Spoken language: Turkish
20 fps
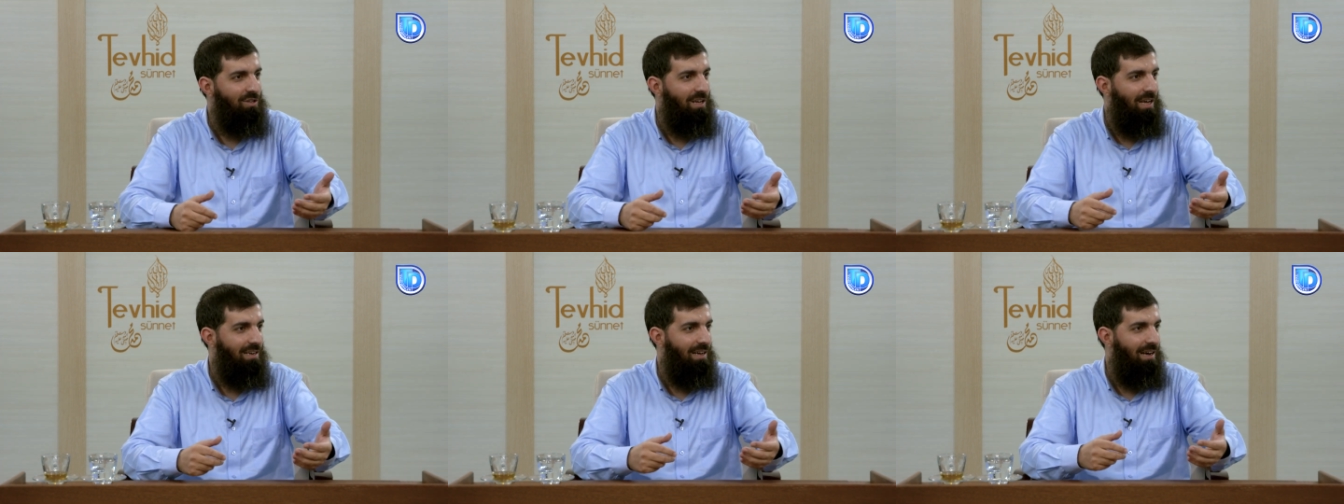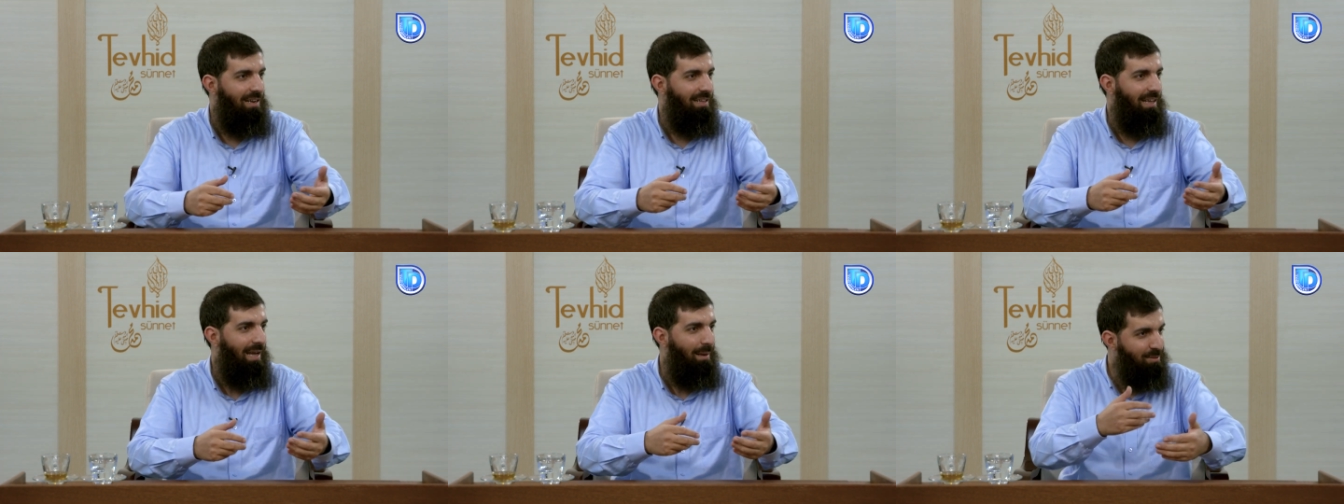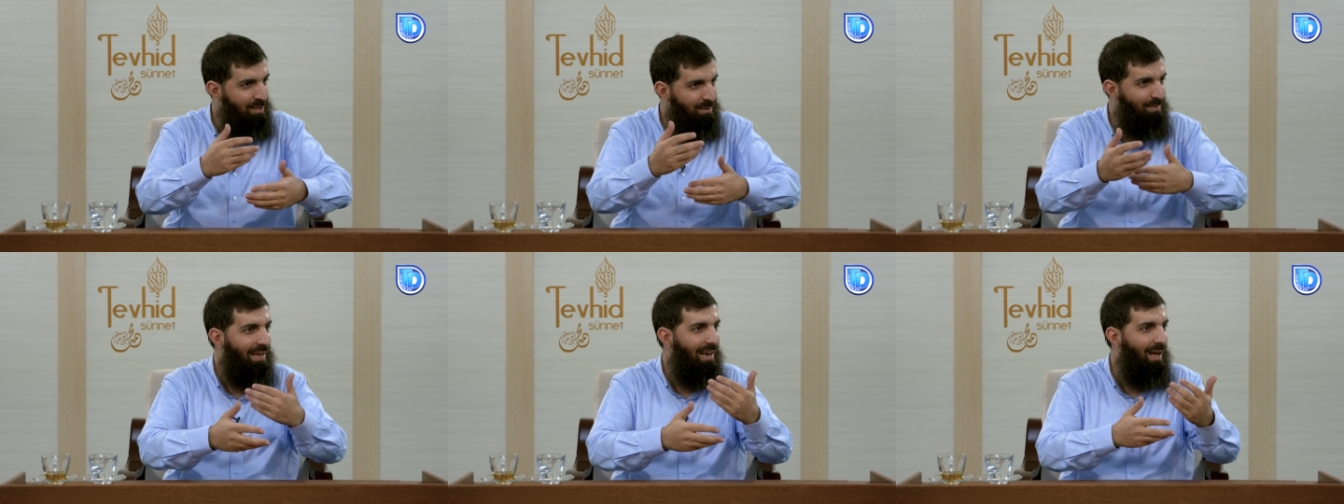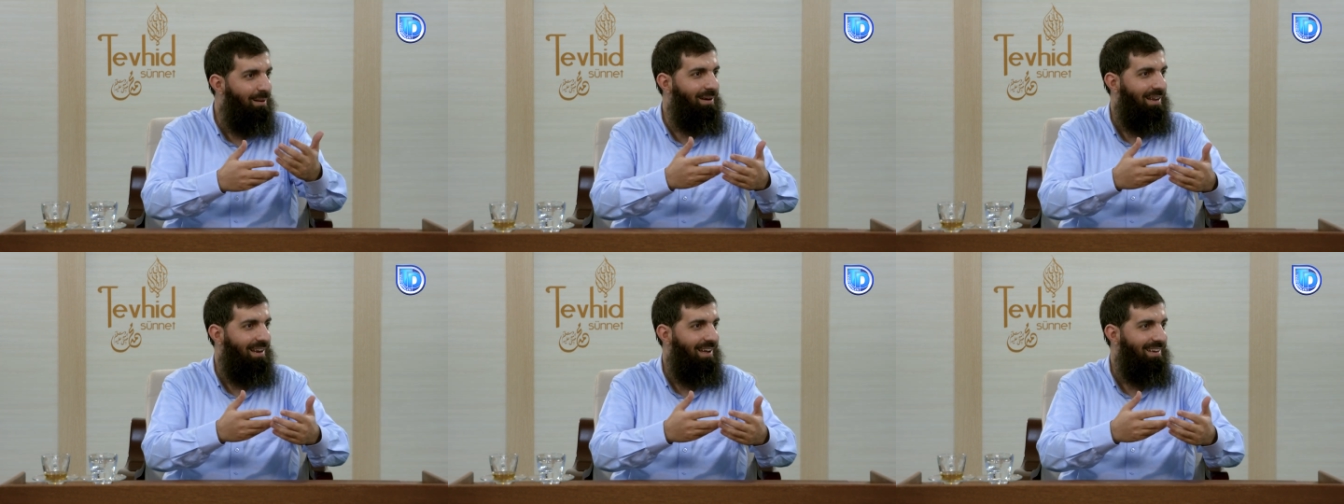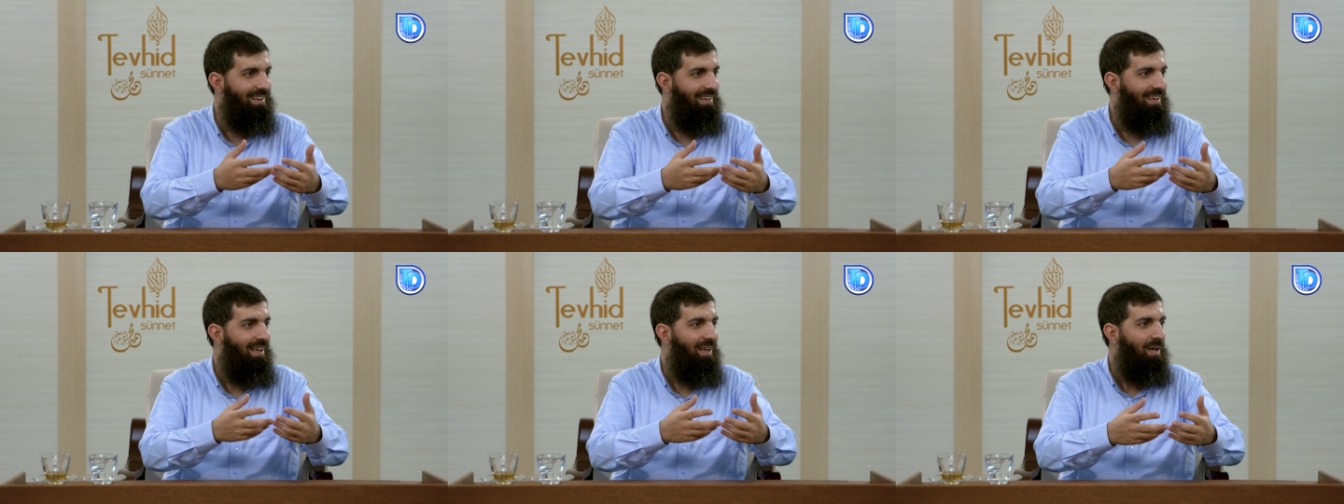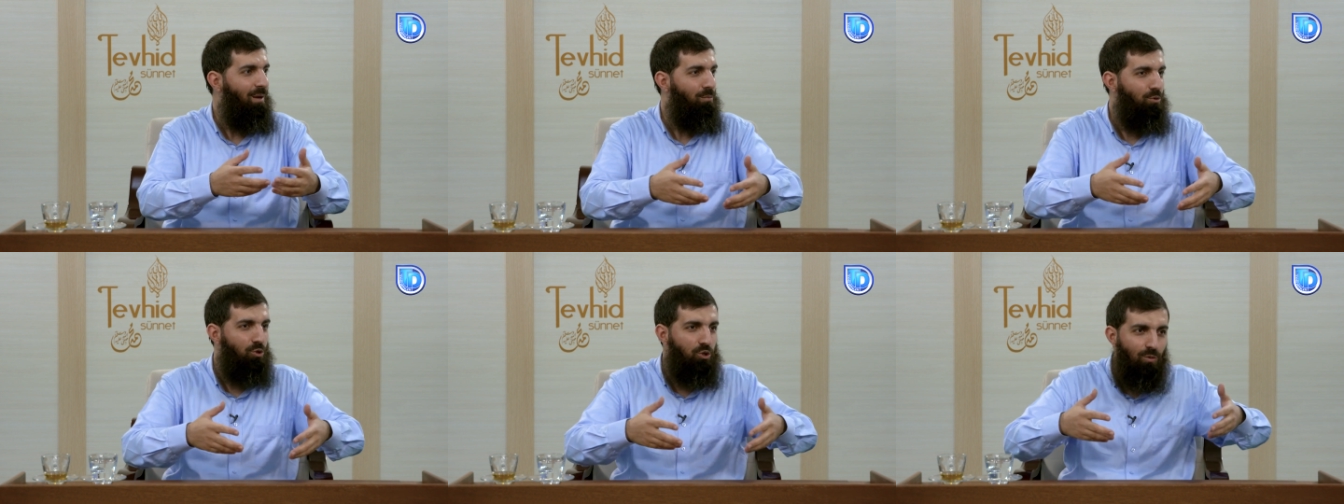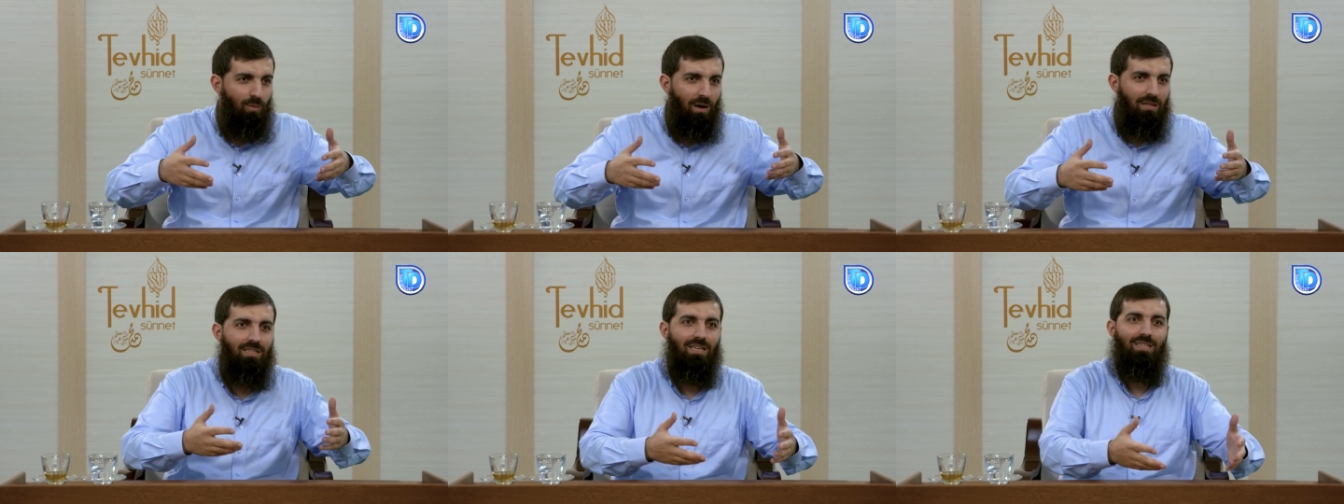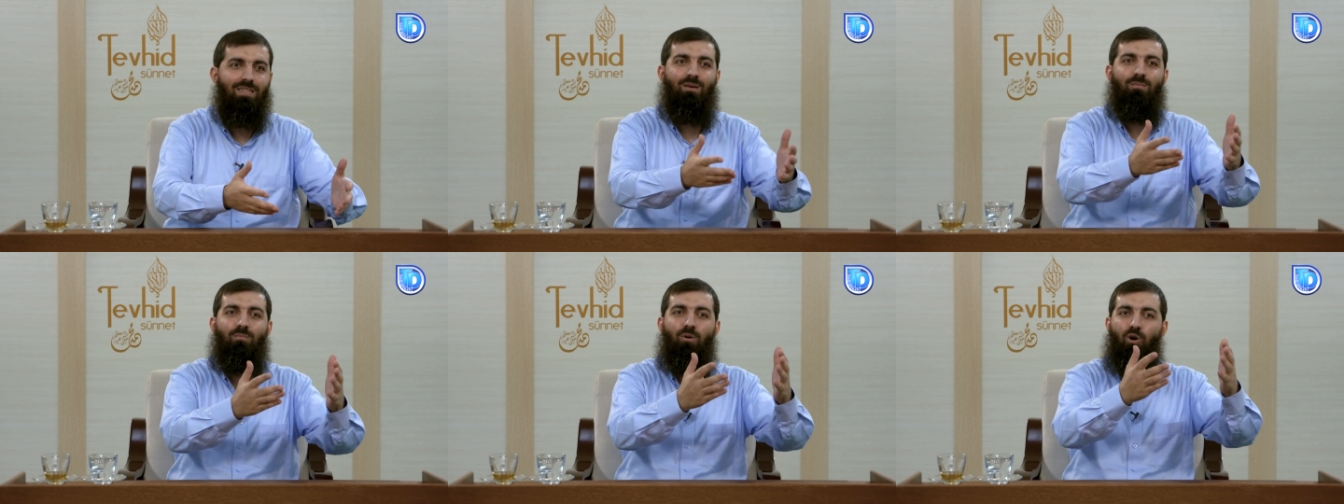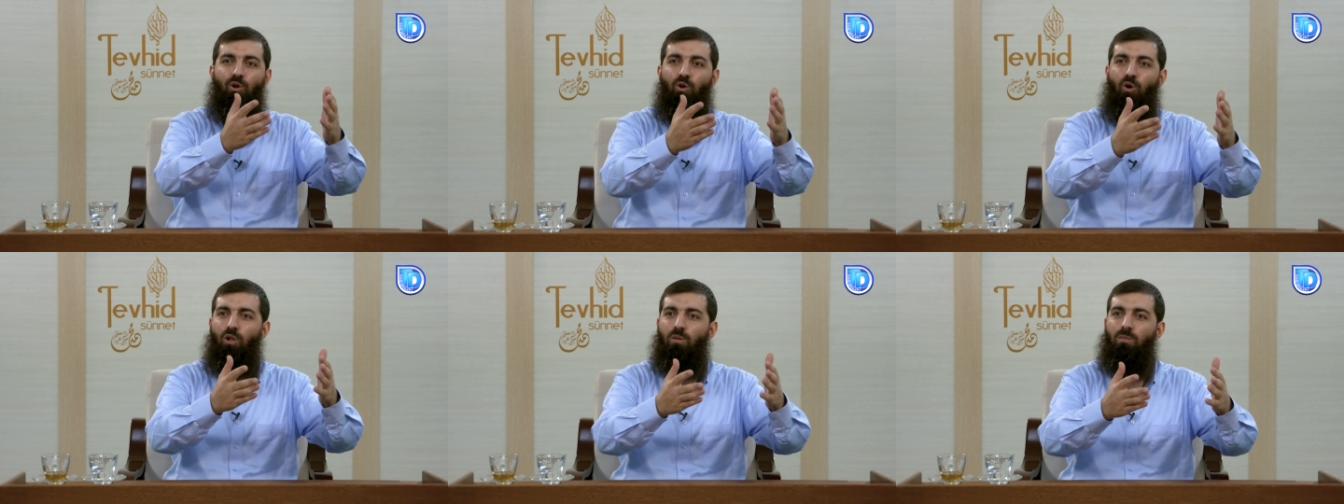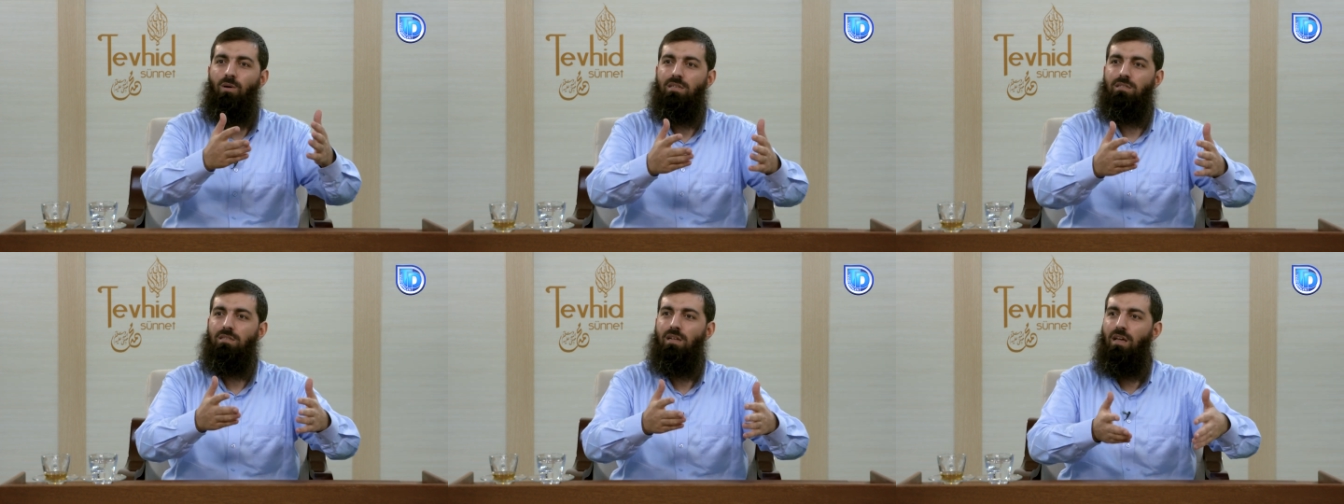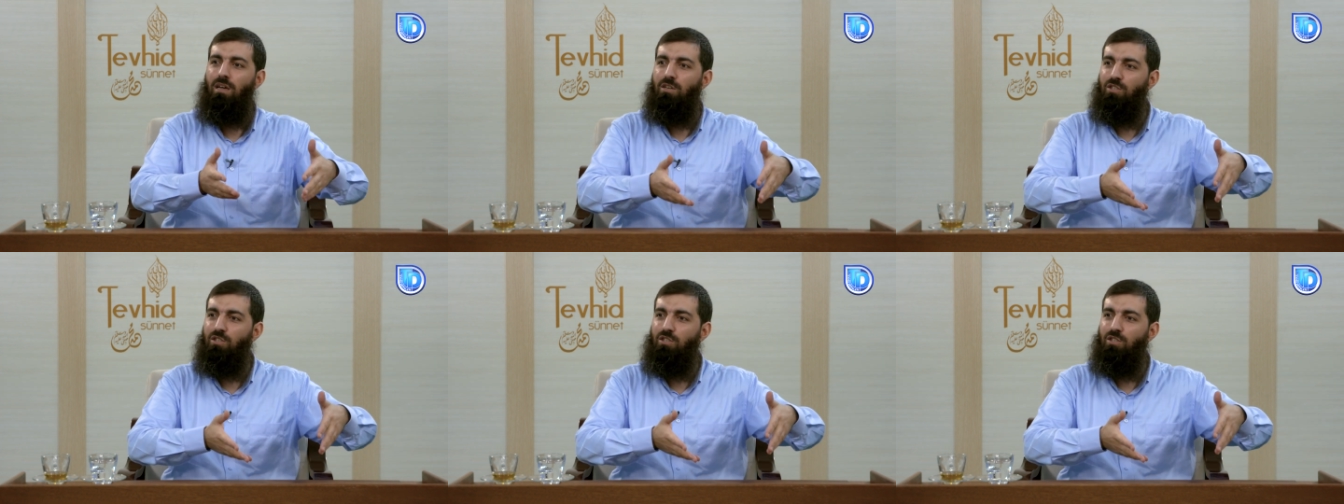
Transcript: Yani hani hepsi beraber hani Müslüman dediğin böyle olmaz.